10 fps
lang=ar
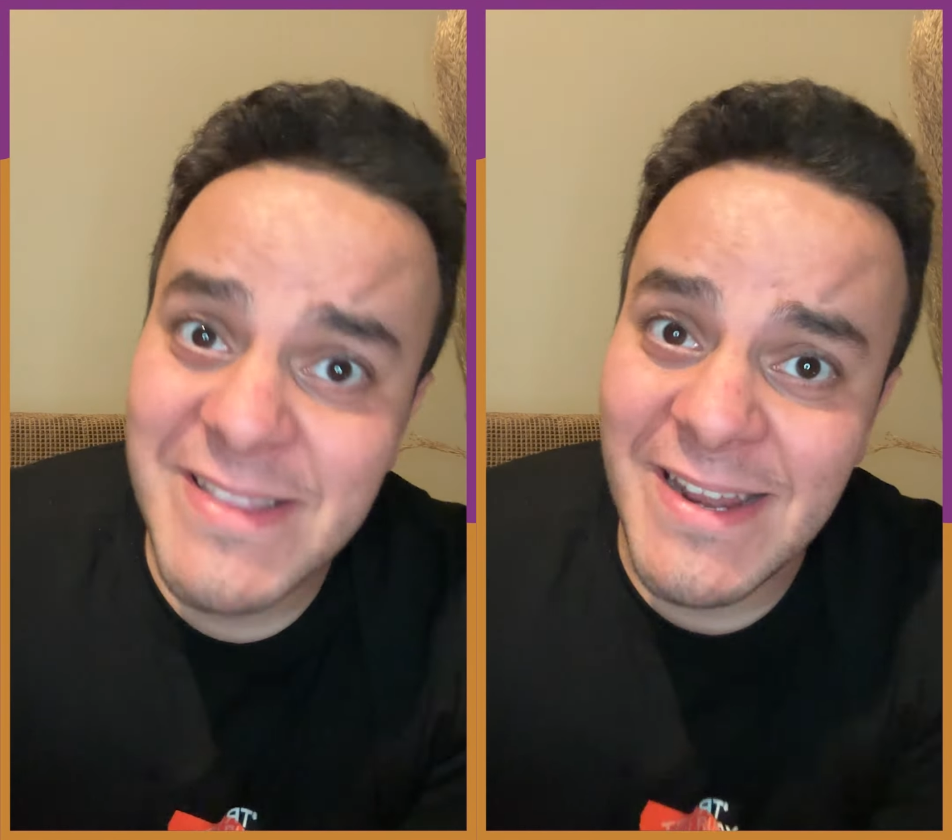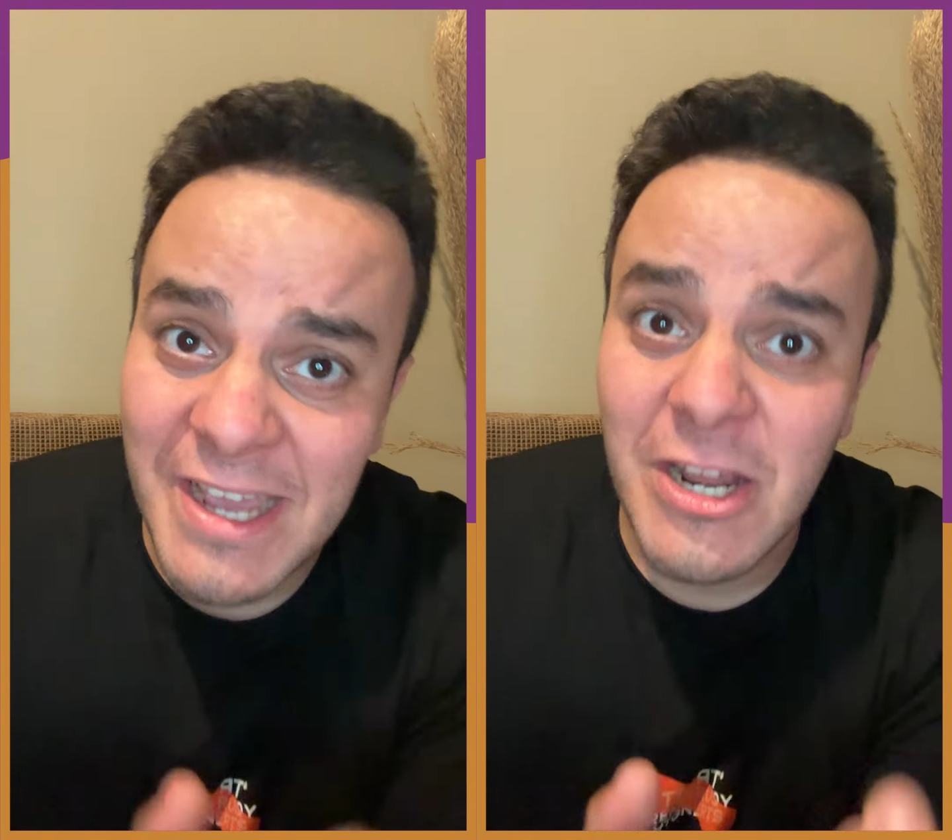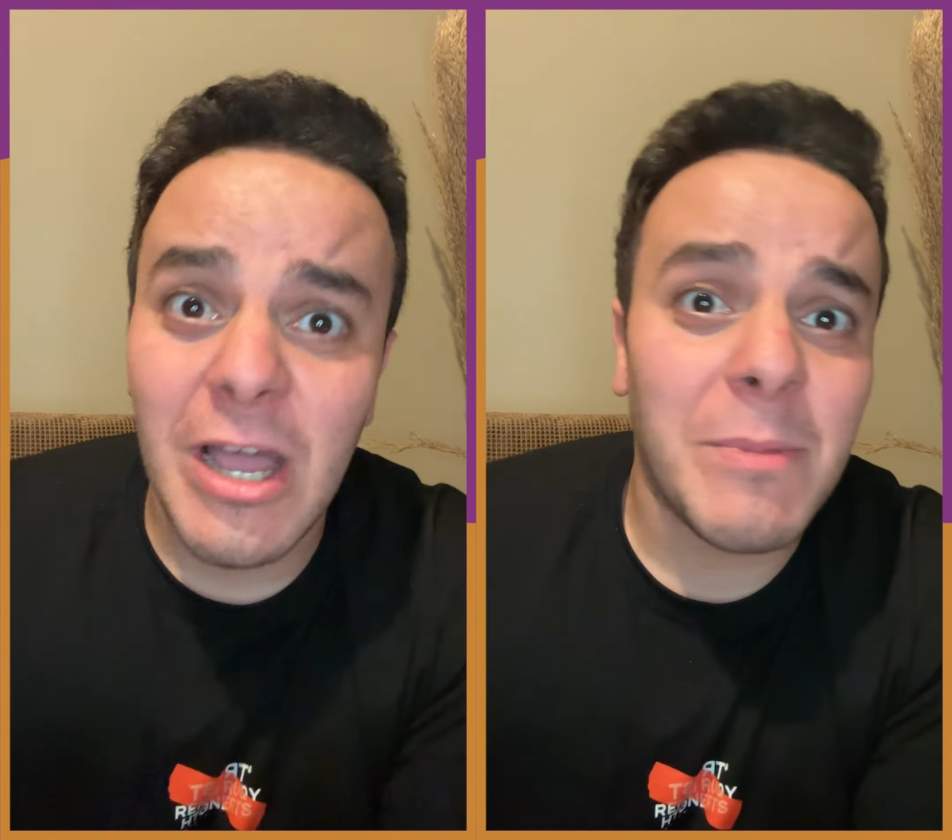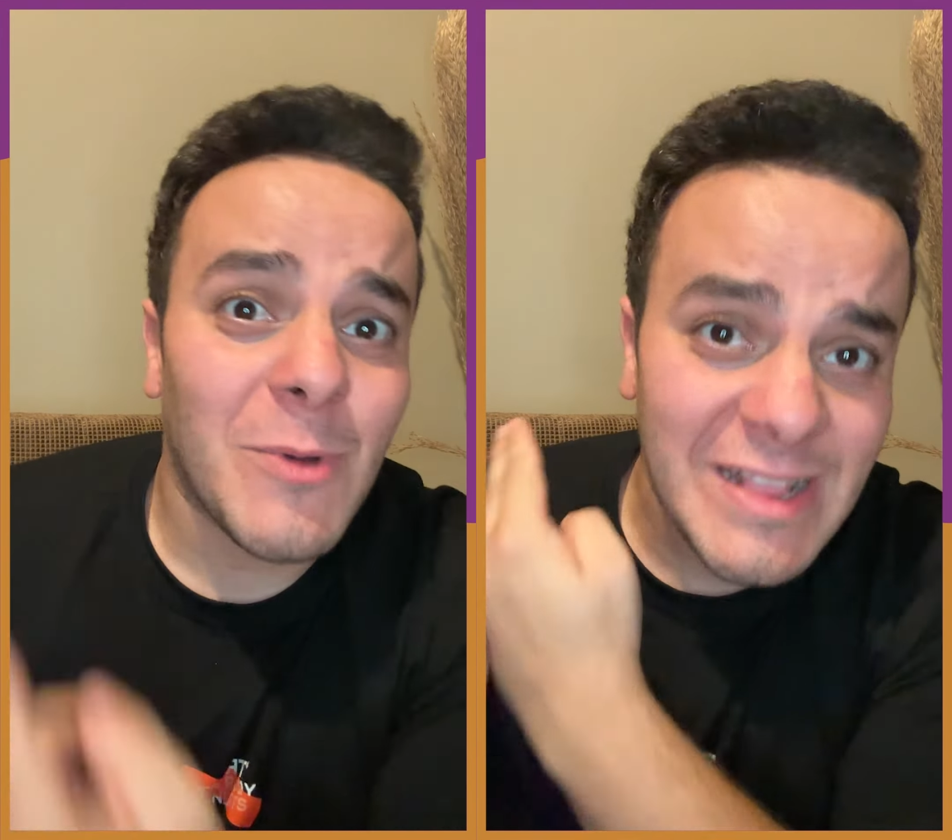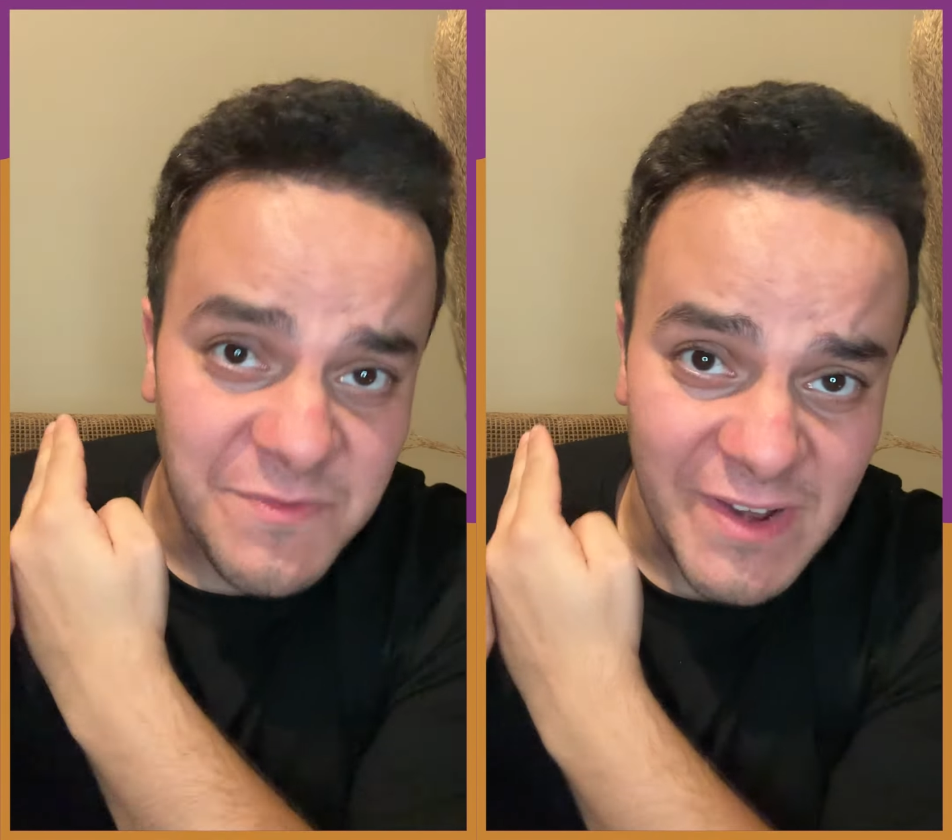انت ليك علاقه
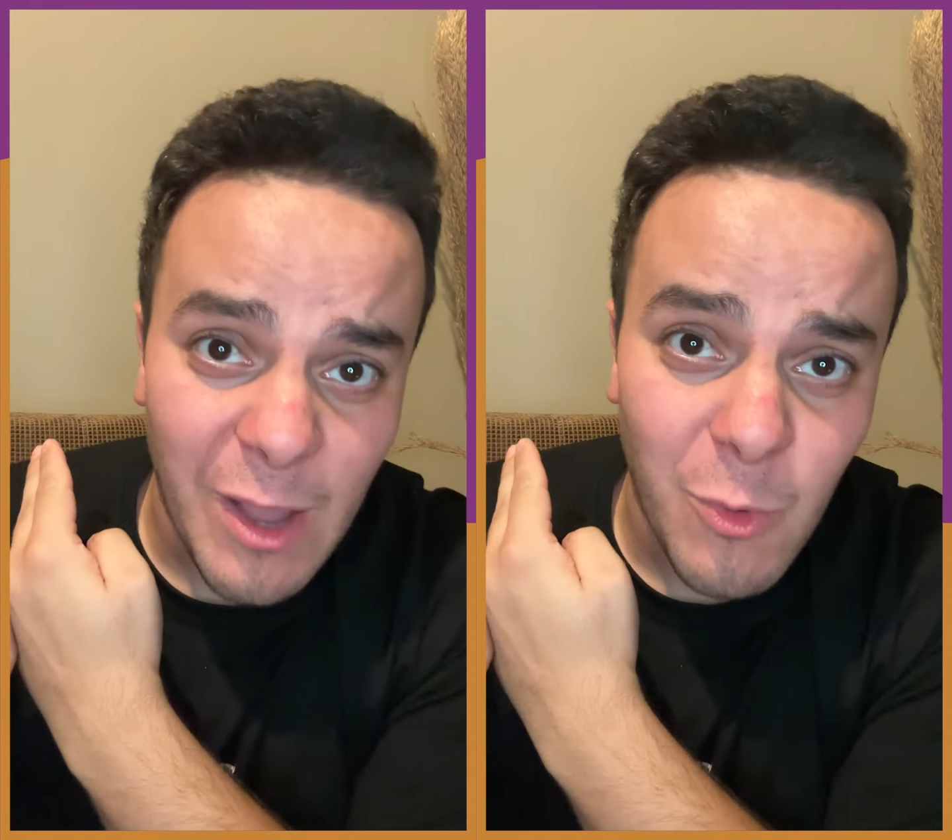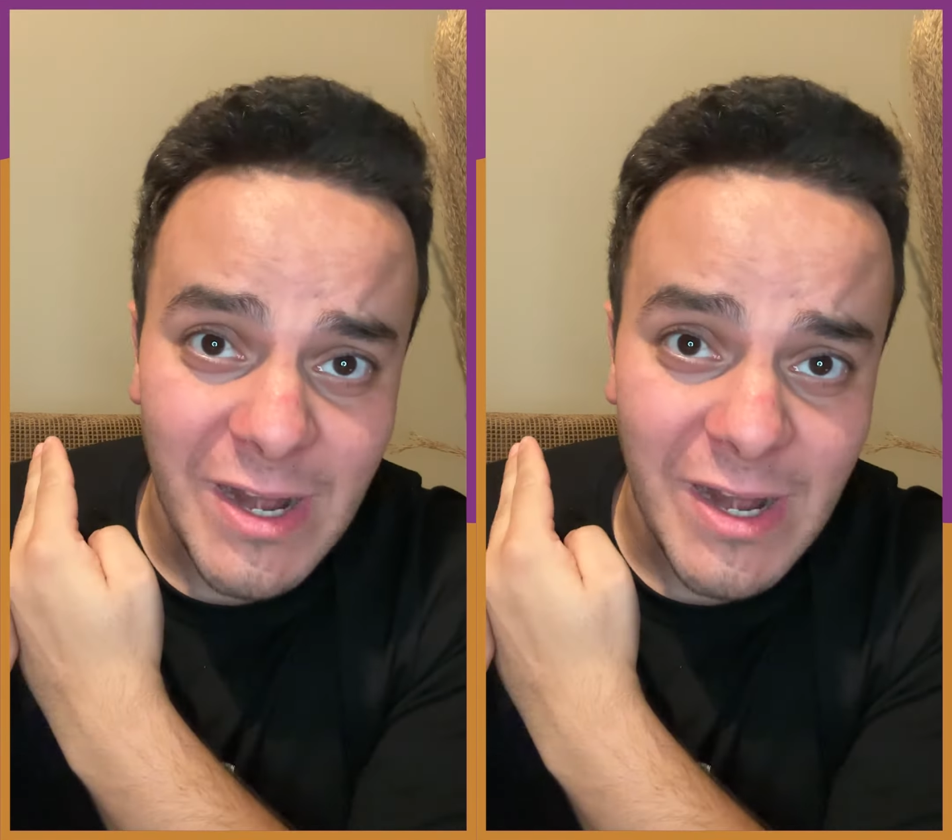بالواد اللي في الاول